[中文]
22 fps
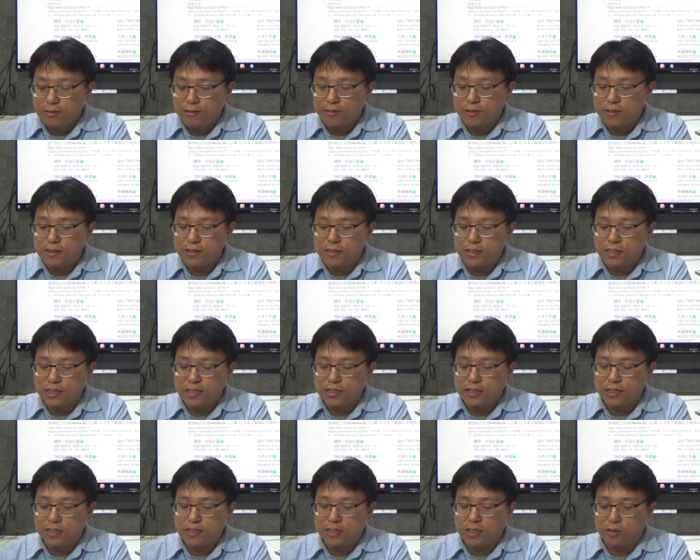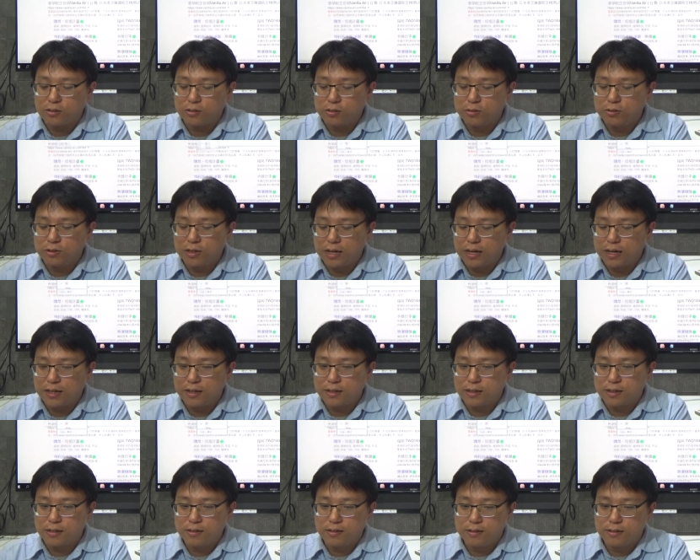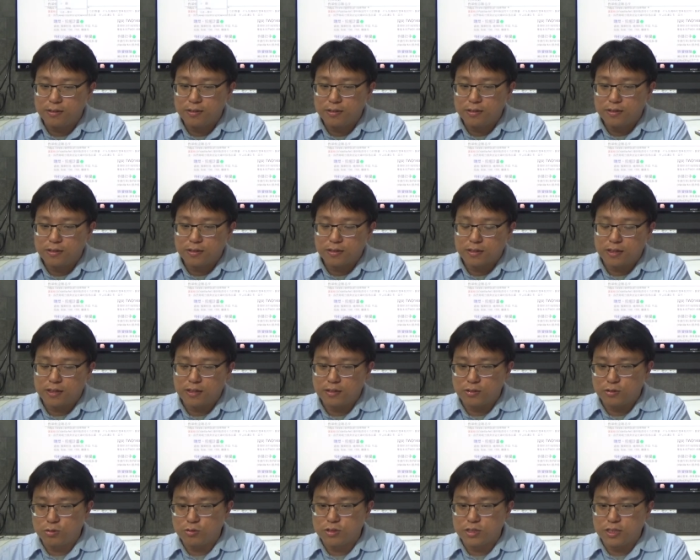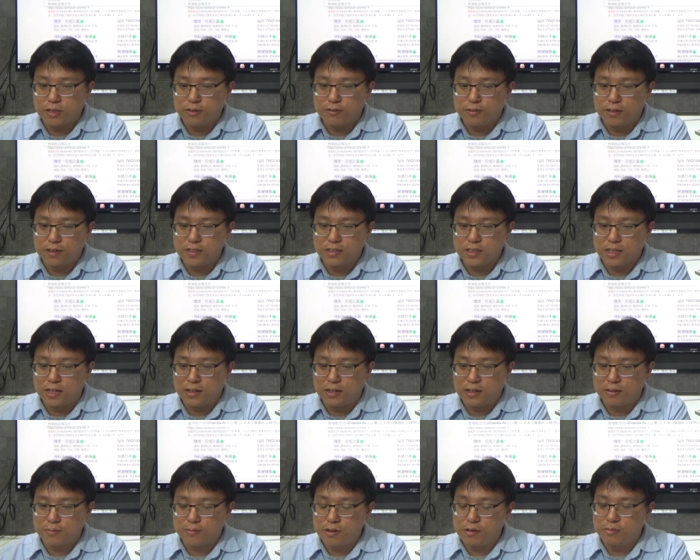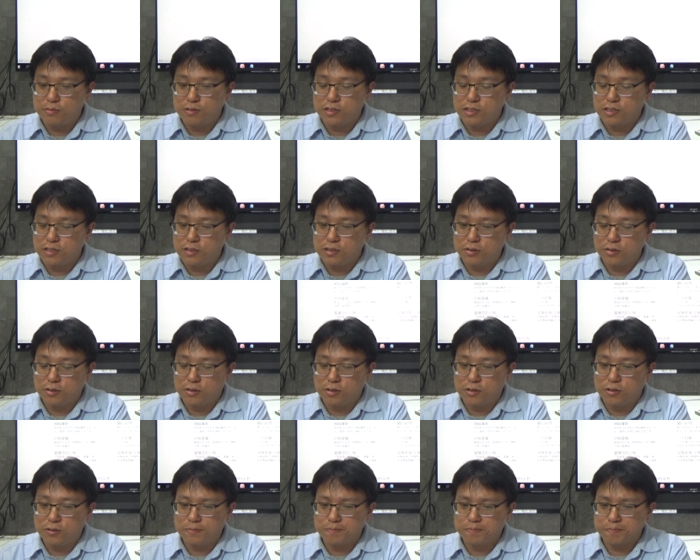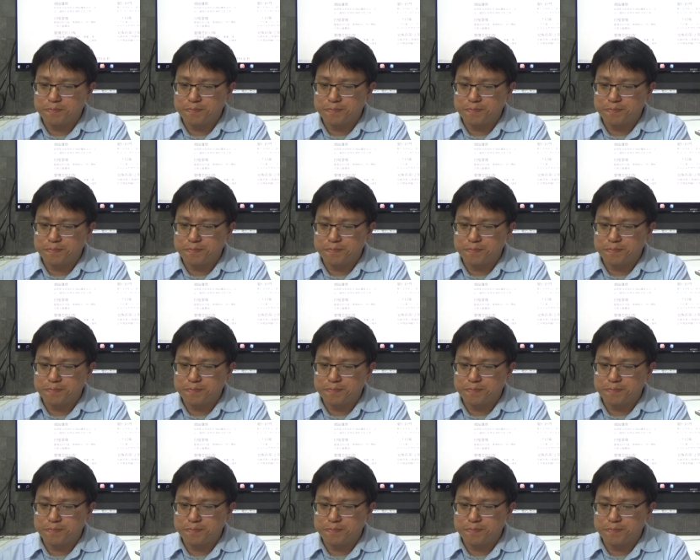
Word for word: 分析的角度来跟读者分享了，并不是说，